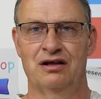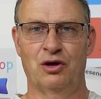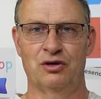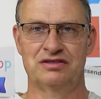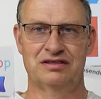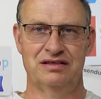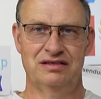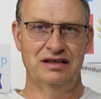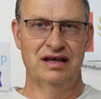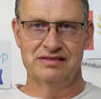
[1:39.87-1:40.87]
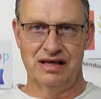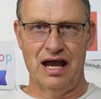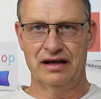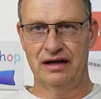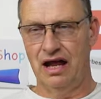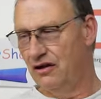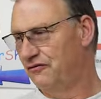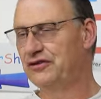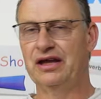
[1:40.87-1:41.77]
kostet die ja sagenhaft